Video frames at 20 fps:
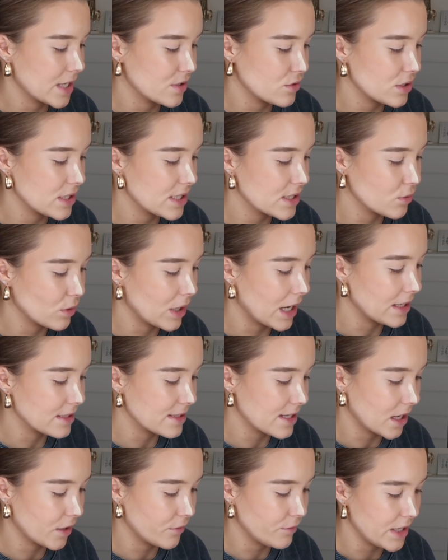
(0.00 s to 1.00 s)
Also nicht so geile
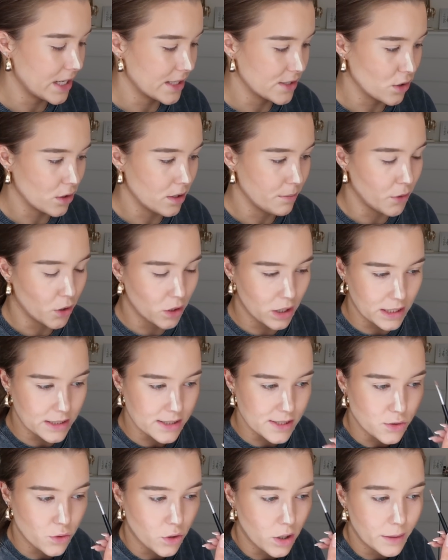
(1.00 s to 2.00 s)
Sachen wie jetzt im
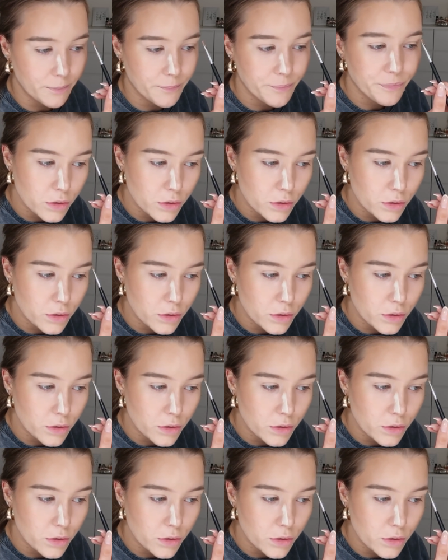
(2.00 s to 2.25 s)
Online-Store.